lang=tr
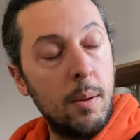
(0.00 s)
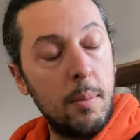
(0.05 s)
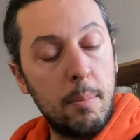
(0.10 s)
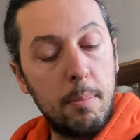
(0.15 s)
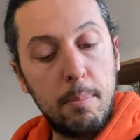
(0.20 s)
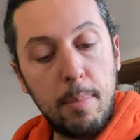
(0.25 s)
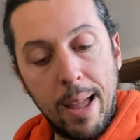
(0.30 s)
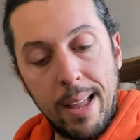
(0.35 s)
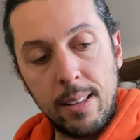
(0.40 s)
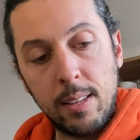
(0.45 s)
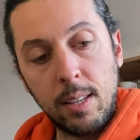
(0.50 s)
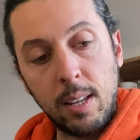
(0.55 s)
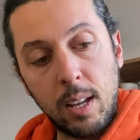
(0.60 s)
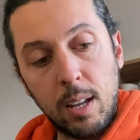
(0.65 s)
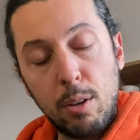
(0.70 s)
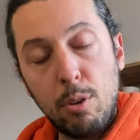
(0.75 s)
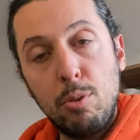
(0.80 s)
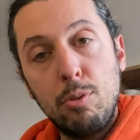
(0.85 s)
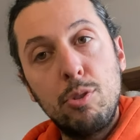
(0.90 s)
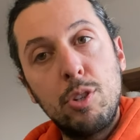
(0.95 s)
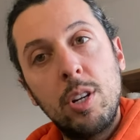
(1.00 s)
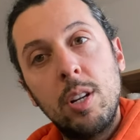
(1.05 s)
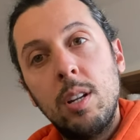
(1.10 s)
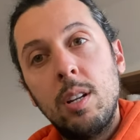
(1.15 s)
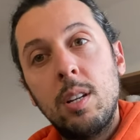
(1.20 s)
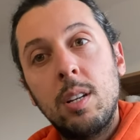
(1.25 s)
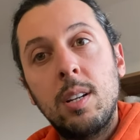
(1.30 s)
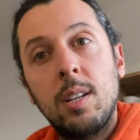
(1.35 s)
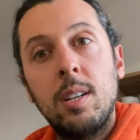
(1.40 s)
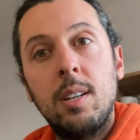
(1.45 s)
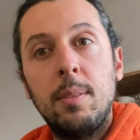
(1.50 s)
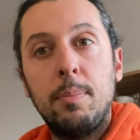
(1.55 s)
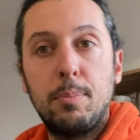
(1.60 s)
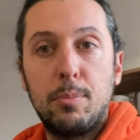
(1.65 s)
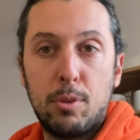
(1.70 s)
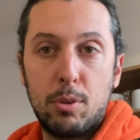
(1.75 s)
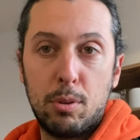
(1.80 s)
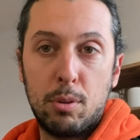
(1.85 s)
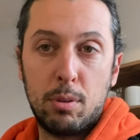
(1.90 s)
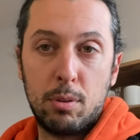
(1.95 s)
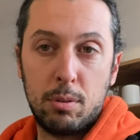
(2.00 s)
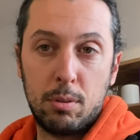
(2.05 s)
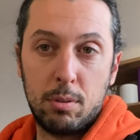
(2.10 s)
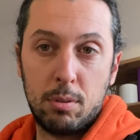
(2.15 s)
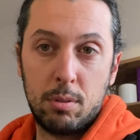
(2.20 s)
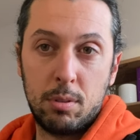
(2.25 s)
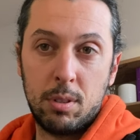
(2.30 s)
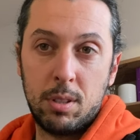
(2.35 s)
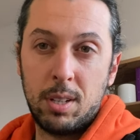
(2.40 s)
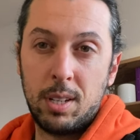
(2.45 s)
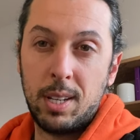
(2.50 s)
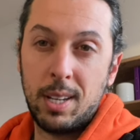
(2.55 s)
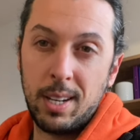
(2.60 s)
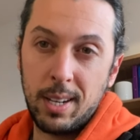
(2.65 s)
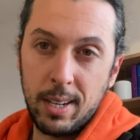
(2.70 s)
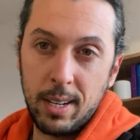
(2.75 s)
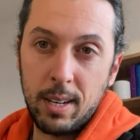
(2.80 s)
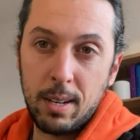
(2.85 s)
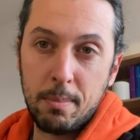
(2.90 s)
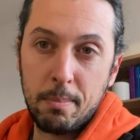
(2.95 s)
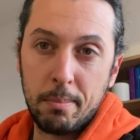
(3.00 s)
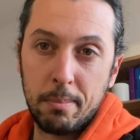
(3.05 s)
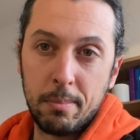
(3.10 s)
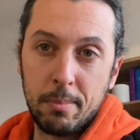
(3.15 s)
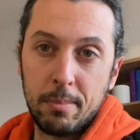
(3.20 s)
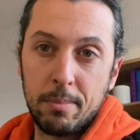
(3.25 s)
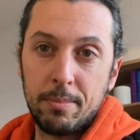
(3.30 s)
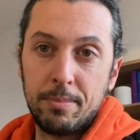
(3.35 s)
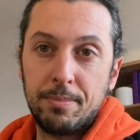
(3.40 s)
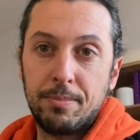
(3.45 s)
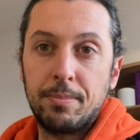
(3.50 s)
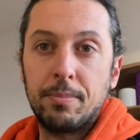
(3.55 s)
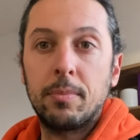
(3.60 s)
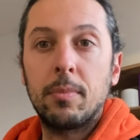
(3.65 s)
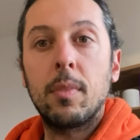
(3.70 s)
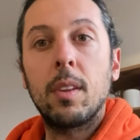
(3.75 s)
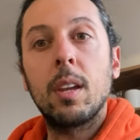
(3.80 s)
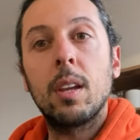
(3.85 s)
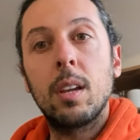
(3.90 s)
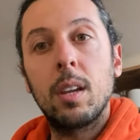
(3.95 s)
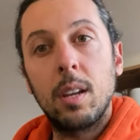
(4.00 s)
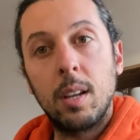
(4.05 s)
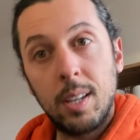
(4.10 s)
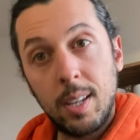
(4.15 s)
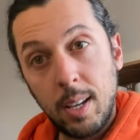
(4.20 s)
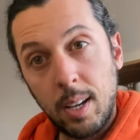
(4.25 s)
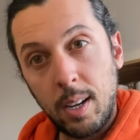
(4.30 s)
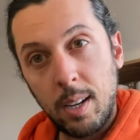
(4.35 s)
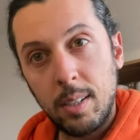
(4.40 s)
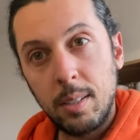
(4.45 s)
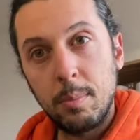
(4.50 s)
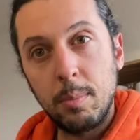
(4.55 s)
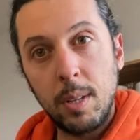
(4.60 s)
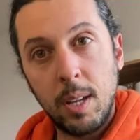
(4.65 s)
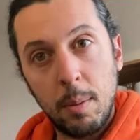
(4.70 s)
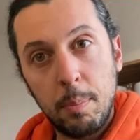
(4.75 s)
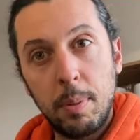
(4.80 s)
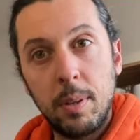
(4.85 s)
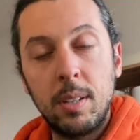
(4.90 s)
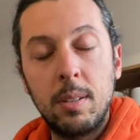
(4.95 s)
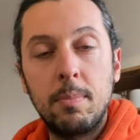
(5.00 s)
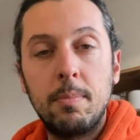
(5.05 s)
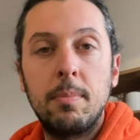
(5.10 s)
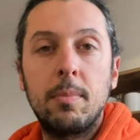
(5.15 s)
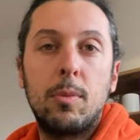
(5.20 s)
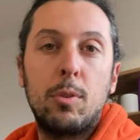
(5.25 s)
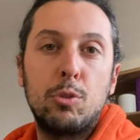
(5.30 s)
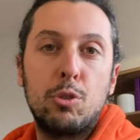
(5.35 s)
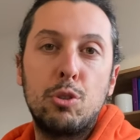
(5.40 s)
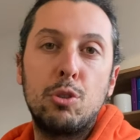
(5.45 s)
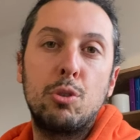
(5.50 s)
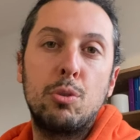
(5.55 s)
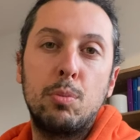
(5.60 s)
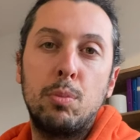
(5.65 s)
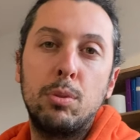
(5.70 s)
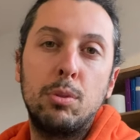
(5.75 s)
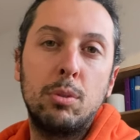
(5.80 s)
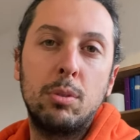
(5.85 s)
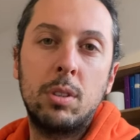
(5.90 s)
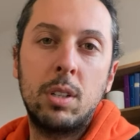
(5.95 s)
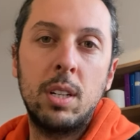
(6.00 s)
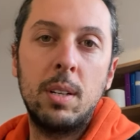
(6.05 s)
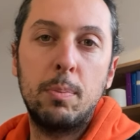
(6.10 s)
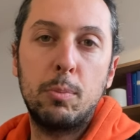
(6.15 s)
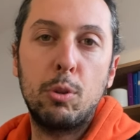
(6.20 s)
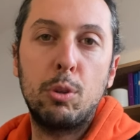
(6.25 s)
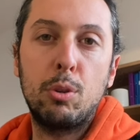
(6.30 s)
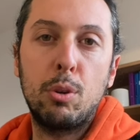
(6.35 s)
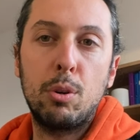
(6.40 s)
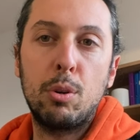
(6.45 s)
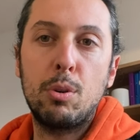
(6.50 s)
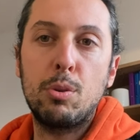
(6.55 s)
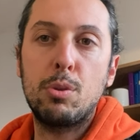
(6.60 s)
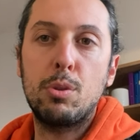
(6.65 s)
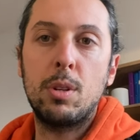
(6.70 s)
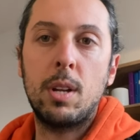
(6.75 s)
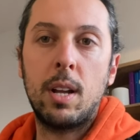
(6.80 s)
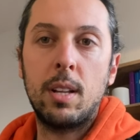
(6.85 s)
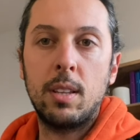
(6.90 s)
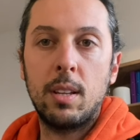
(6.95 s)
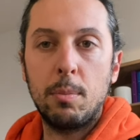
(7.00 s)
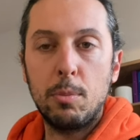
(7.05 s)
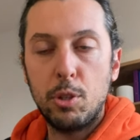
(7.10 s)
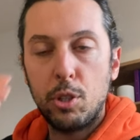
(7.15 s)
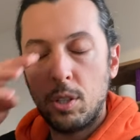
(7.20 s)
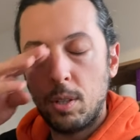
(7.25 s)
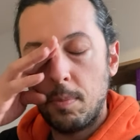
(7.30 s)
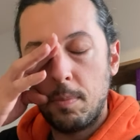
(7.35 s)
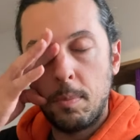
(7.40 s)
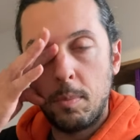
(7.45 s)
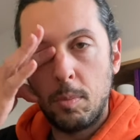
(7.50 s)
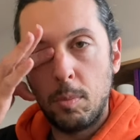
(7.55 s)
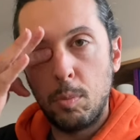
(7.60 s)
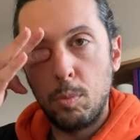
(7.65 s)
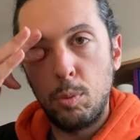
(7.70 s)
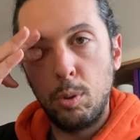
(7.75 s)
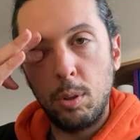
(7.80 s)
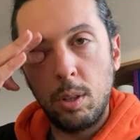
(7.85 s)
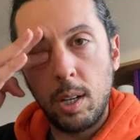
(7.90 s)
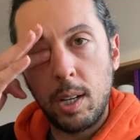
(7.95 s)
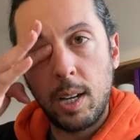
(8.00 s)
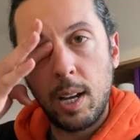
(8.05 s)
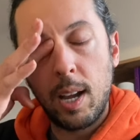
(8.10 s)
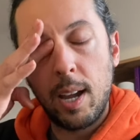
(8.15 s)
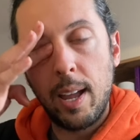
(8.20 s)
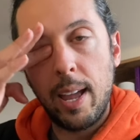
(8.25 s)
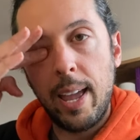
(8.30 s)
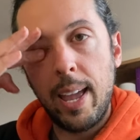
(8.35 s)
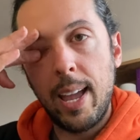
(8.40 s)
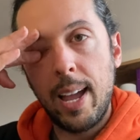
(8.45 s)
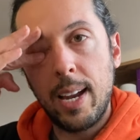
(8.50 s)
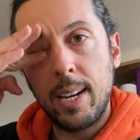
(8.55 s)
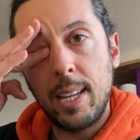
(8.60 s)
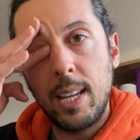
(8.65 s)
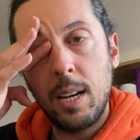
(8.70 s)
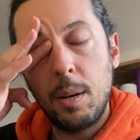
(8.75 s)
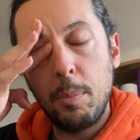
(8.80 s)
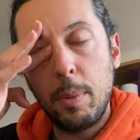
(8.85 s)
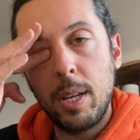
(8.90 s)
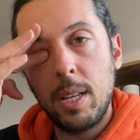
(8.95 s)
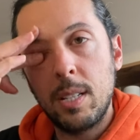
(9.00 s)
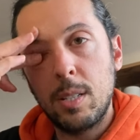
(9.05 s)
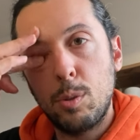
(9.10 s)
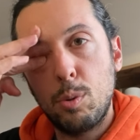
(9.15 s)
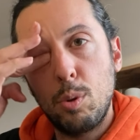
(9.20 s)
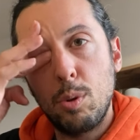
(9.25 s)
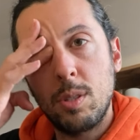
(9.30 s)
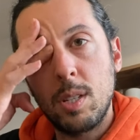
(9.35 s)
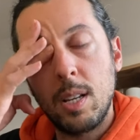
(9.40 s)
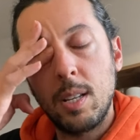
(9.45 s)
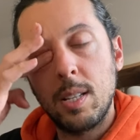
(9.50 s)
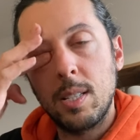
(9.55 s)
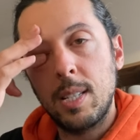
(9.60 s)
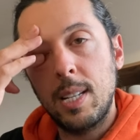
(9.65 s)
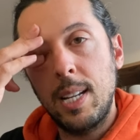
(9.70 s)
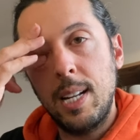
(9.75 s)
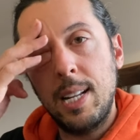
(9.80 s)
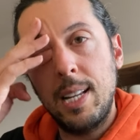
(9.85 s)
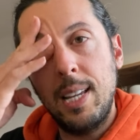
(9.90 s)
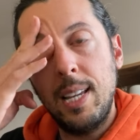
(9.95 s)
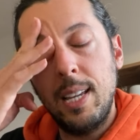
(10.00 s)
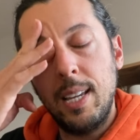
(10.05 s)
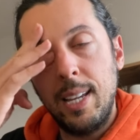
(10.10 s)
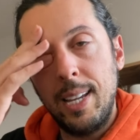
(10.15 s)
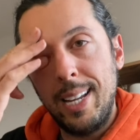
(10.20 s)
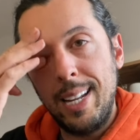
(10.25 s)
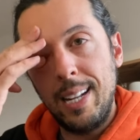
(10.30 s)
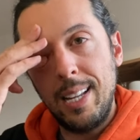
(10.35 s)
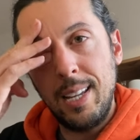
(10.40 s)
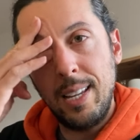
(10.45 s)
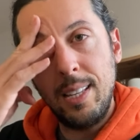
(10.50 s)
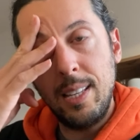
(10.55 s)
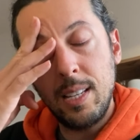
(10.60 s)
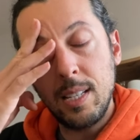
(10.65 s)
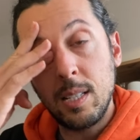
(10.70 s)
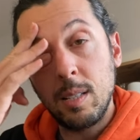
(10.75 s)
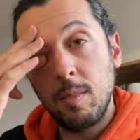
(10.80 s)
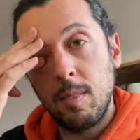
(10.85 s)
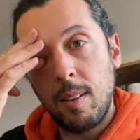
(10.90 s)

ben daha önceleri kripto girerim. Karımı yaparım. Çünkü bunun kripto döngüsünü anlamıştım. Mutlaka eğer girmek istiyorsanız ilgi ilginiz